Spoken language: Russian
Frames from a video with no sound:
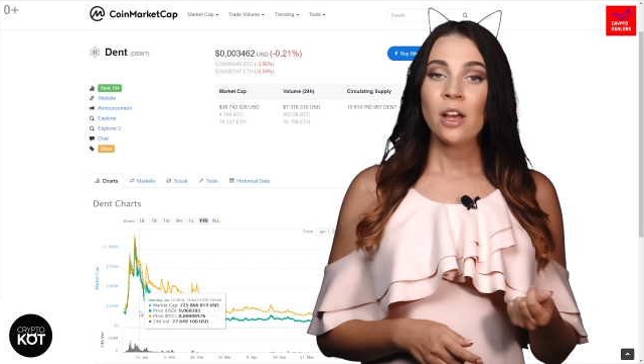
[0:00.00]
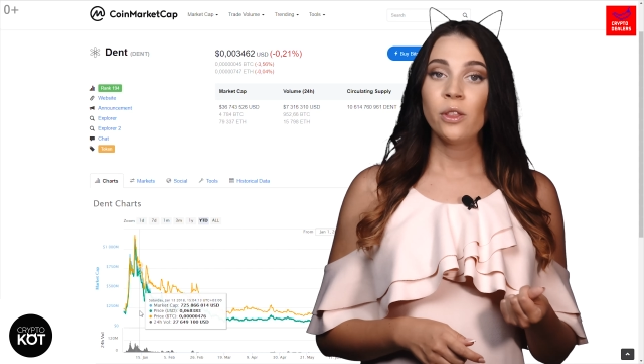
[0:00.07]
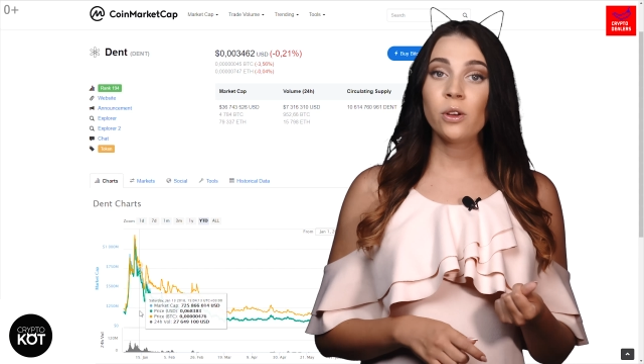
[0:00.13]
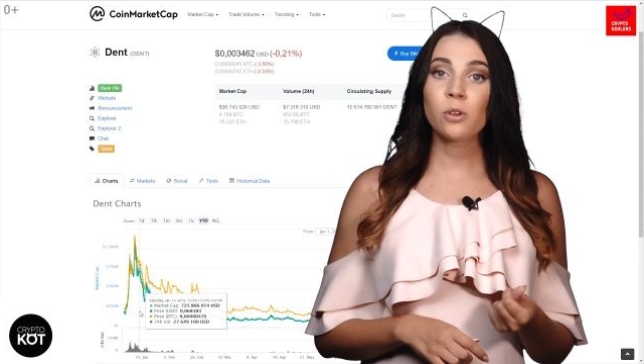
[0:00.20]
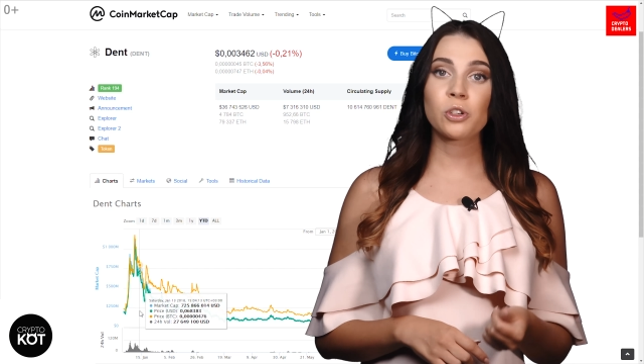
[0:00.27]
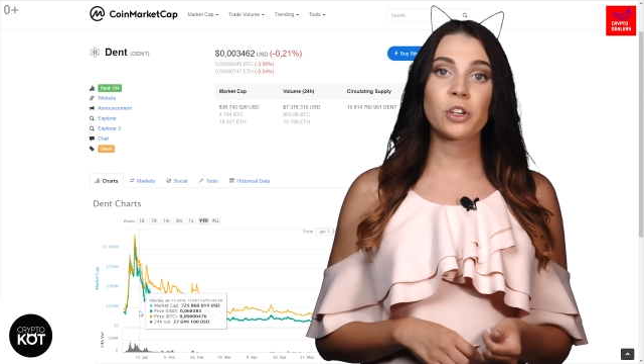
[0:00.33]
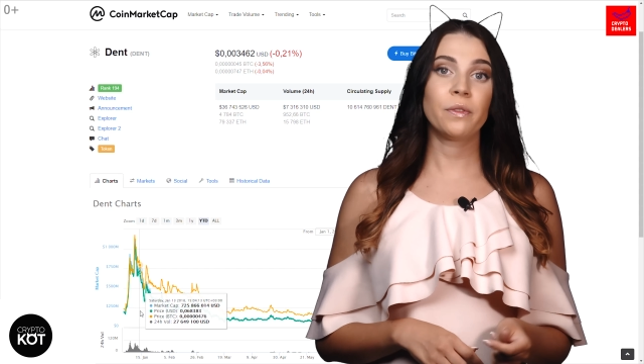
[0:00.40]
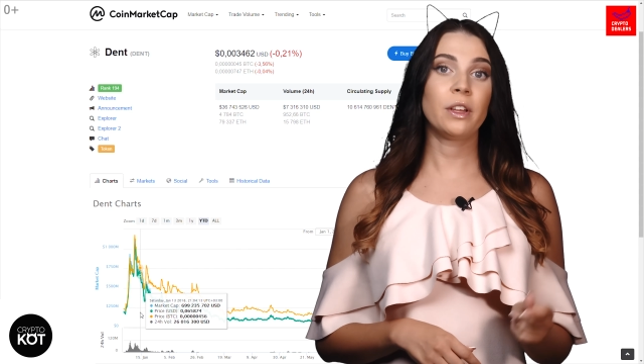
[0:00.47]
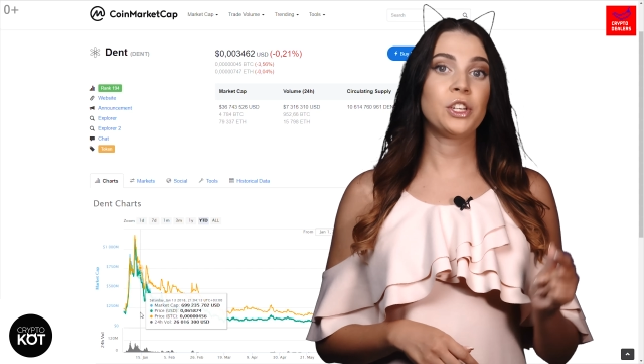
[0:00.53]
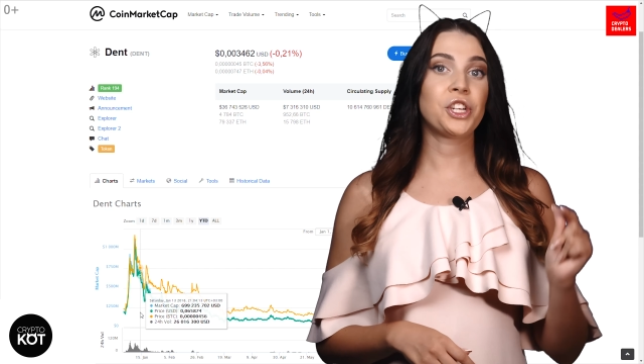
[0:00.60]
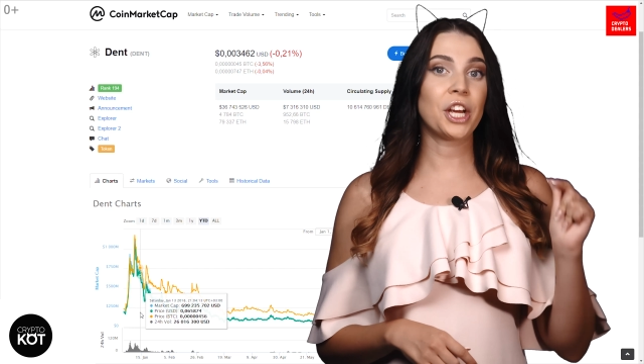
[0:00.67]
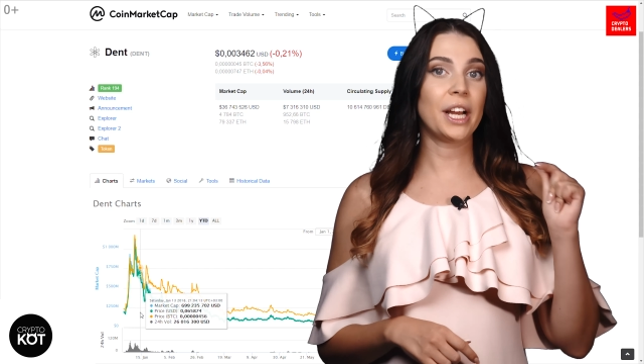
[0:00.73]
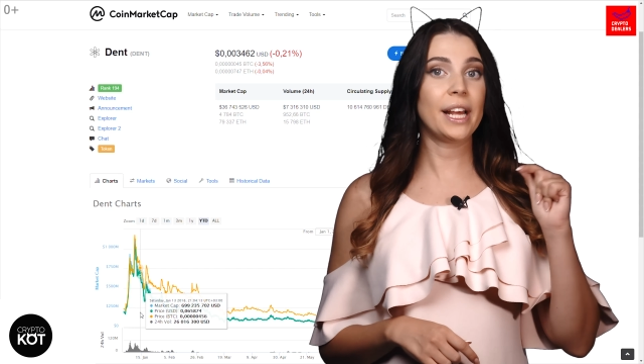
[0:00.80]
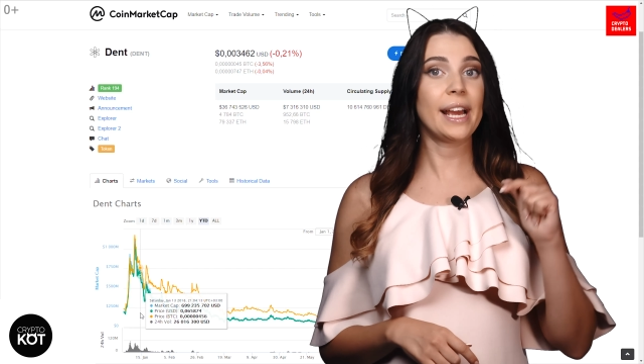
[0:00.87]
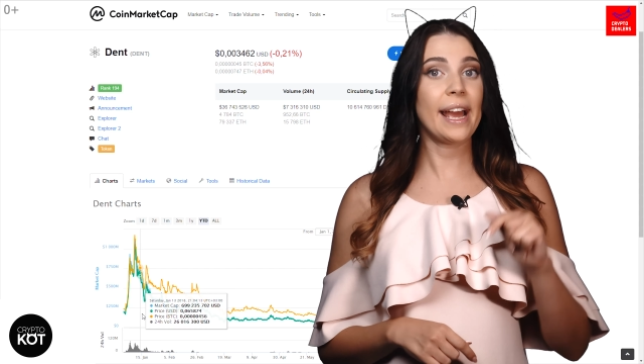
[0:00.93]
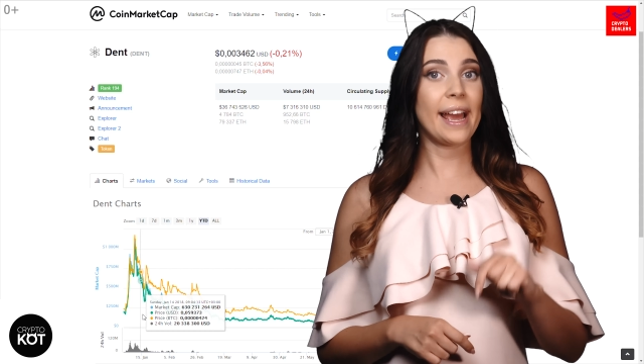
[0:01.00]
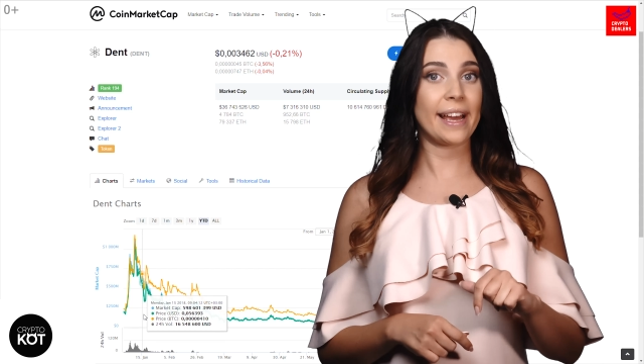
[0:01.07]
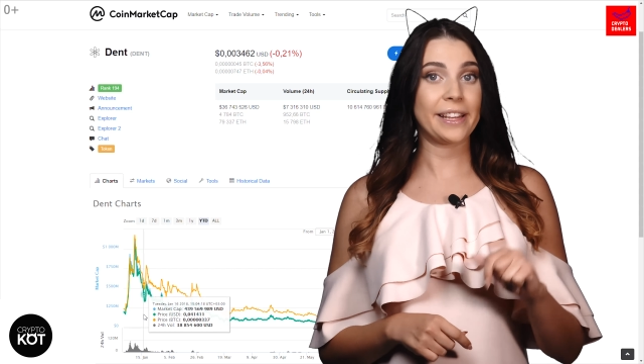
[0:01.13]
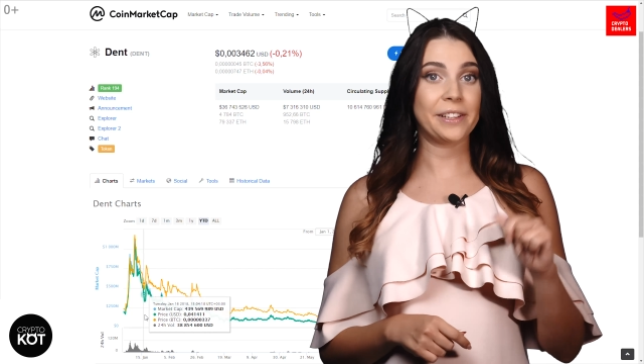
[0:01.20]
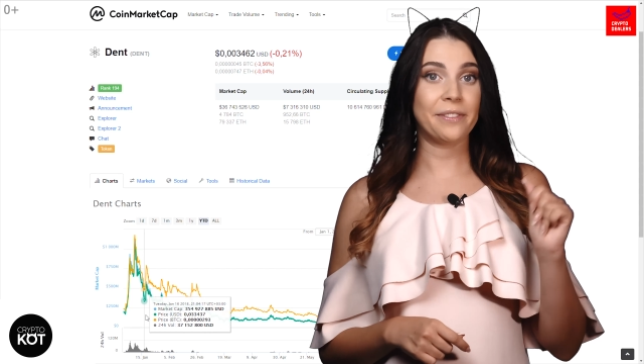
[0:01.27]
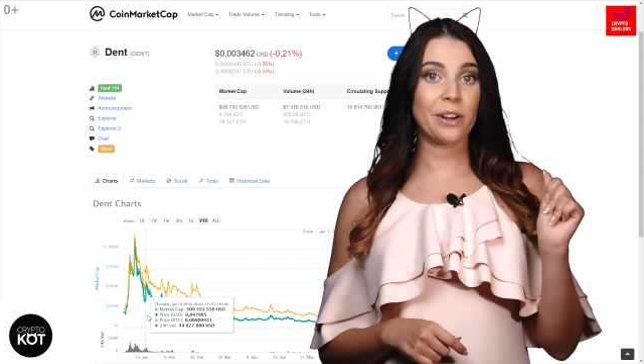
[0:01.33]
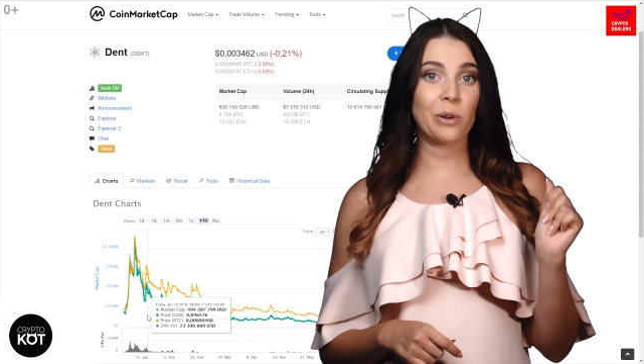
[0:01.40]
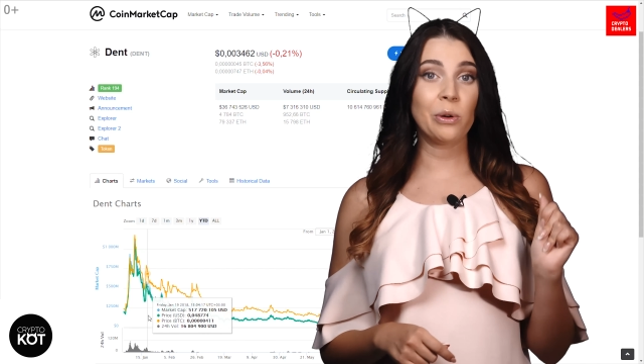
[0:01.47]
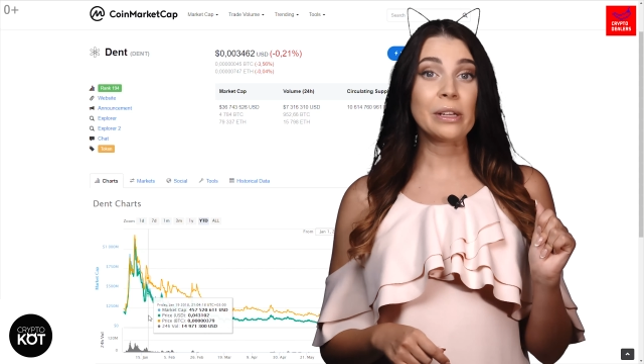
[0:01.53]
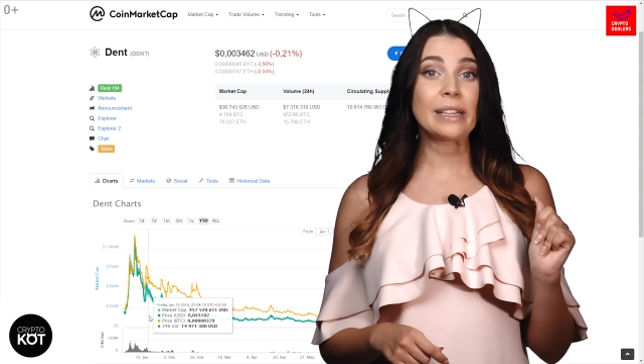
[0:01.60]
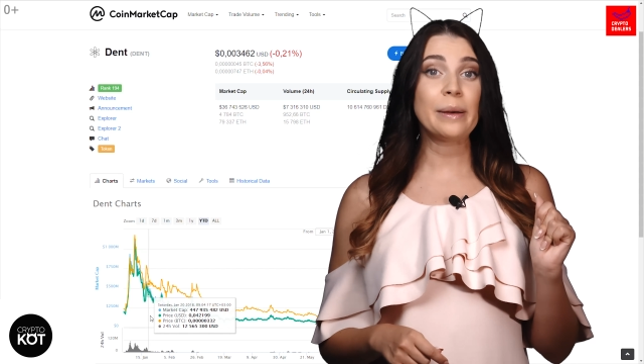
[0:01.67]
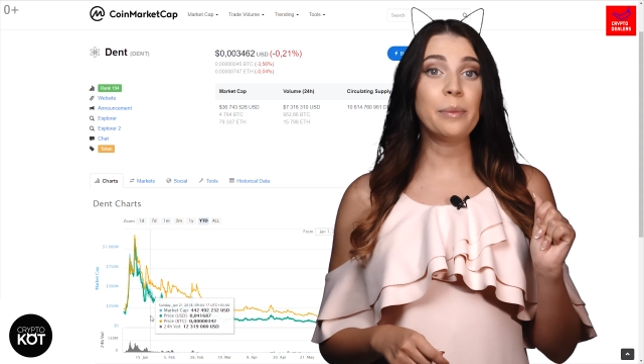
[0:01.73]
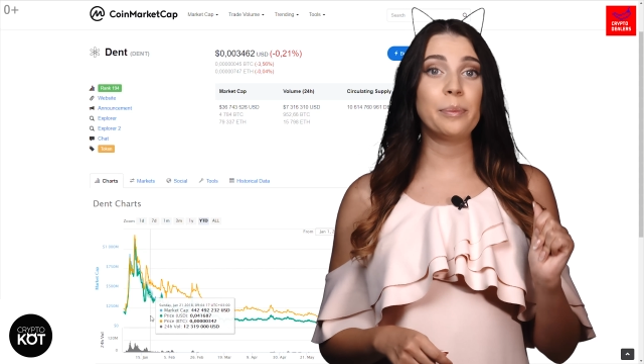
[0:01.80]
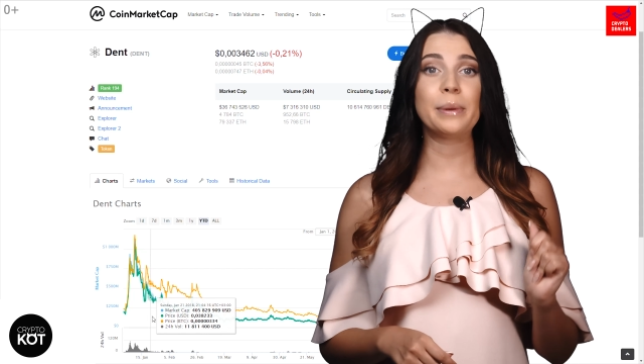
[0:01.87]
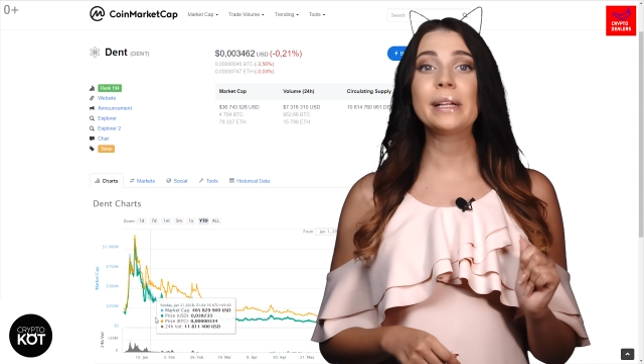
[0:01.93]
но уже в начале этого
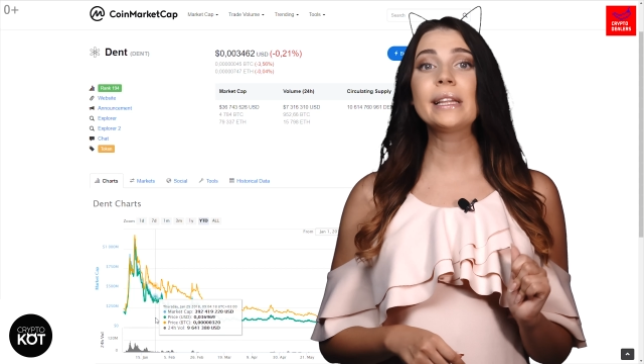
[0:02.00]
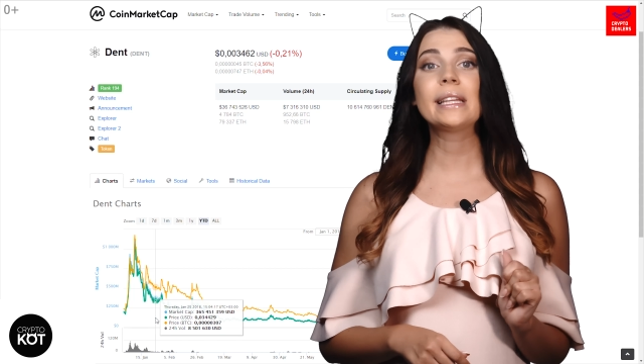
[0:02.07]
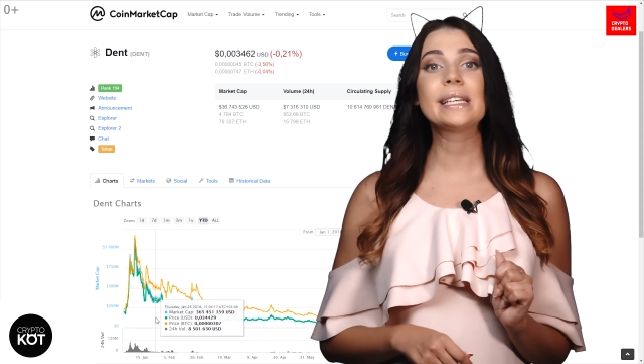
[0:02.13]
года был